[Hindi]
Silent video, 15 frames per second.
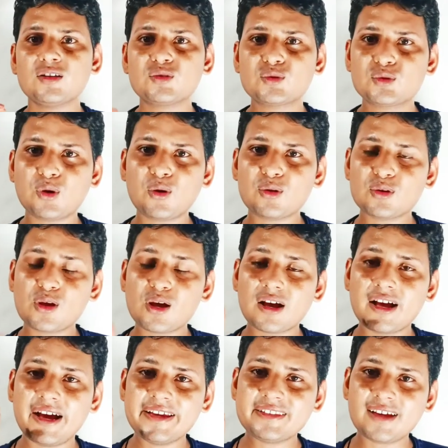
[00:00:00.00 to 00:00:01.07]
सो so,
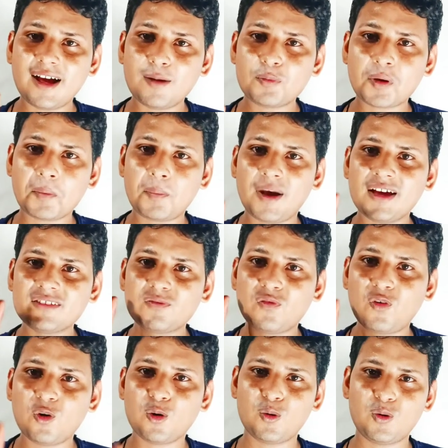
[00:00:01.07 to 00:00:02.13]
गाइज आपके पास
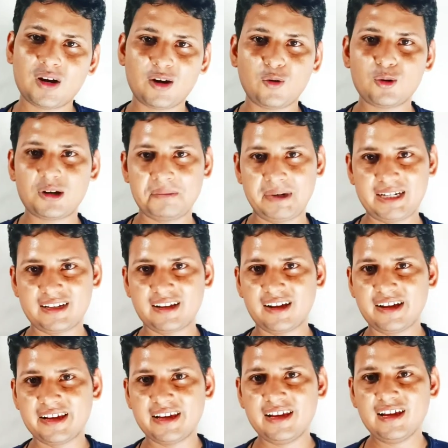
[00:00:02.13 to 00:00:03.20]
फॉलोअर ऑटोमेटिक
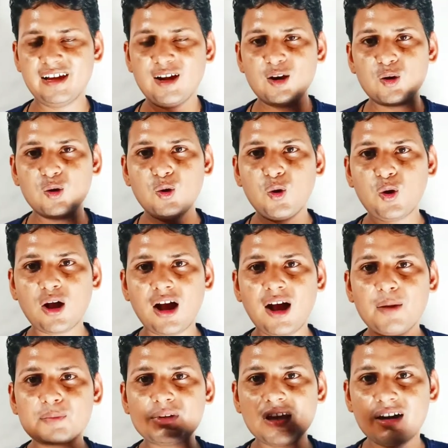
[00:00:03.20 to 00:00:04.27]
आएंगे लोग
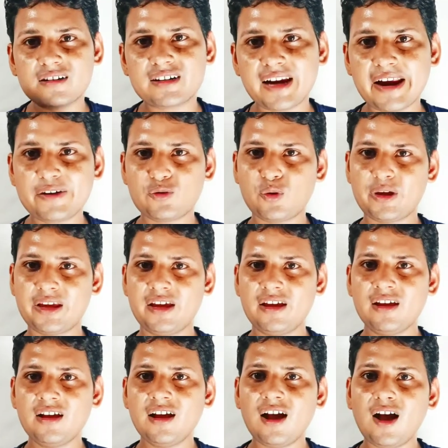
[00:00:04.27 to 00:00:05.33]
आपसे अट्रैक्ट होंगे
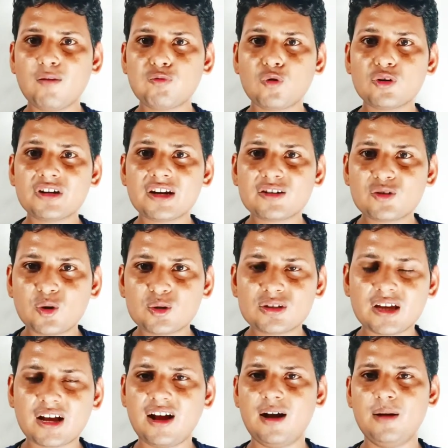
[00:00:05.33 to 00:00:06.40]
आपको टिकटॉक
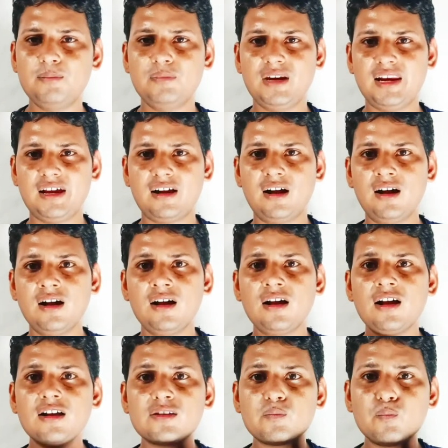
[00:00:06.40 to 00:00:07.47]
से काम मिलेगा
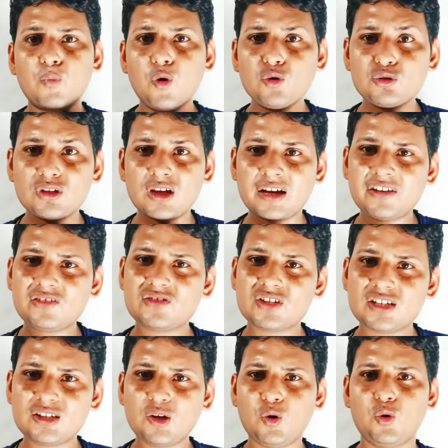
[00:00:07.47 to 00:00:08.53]
बहुत सारी
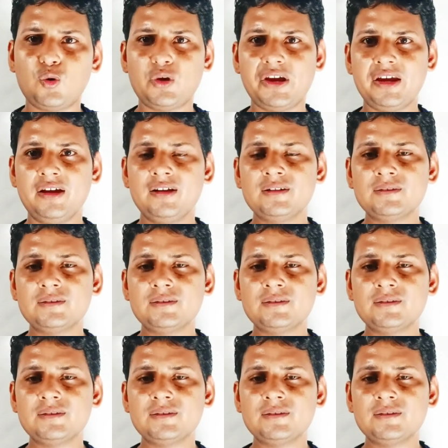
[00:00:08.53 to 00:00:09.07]
चीज़ें होगी